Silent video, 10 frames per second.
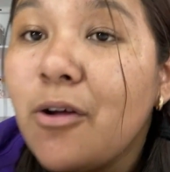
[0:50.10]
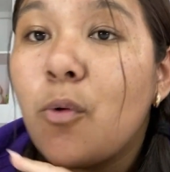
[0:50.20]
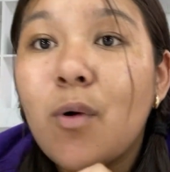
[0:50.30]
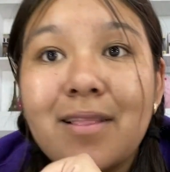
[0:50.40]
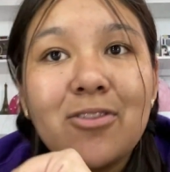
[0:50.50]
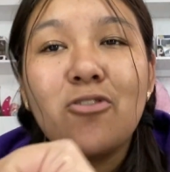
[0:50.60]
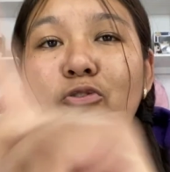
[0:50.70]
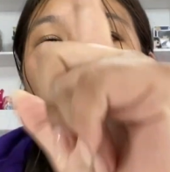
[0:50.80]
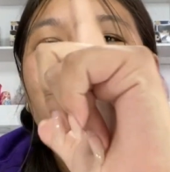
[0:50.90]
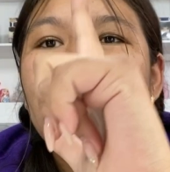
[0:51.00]
cuánto,
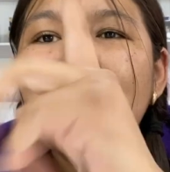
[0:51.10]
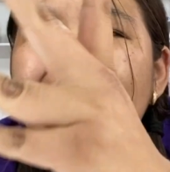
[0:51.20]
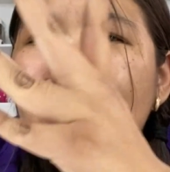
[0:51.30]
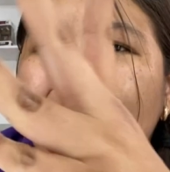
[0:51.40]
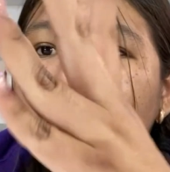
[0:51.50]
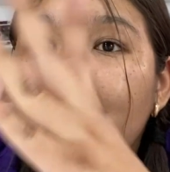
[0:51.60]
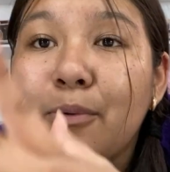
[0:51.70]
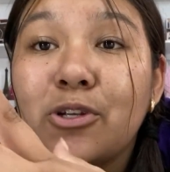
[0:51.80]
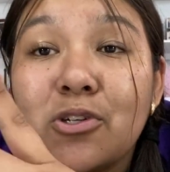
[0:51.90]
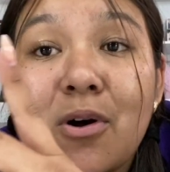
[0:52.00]
cuánto tiempo llevo
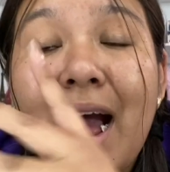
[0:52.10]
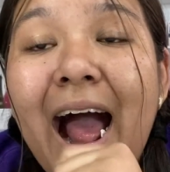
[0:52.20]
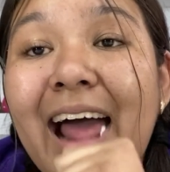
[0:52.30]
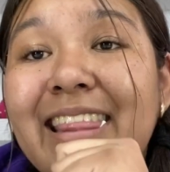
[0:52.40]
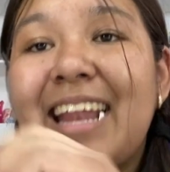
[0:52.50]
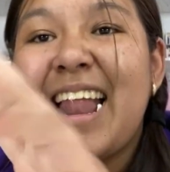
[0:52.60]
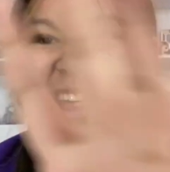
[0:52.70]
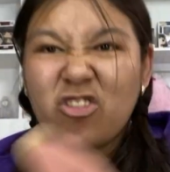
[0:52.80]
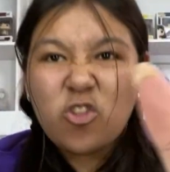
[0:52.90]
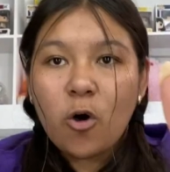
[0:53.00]
yo
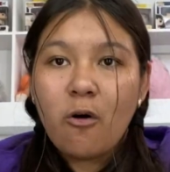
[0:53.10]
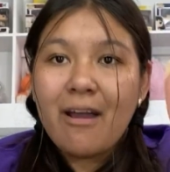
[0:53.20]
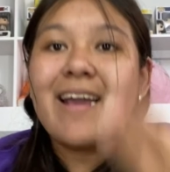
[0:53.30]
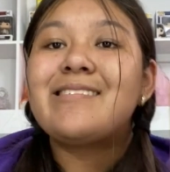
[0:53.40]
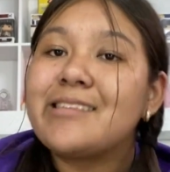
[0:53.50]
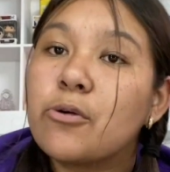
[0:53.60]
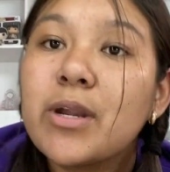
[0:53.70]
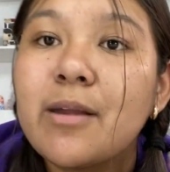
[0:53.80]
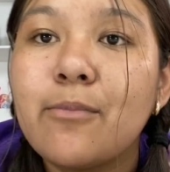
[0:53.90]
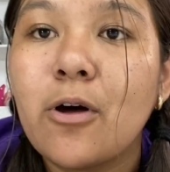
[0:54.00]
anhelando este
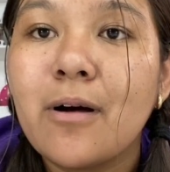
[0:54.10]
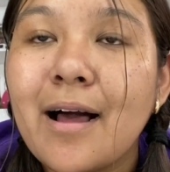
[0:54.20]
reading vlog.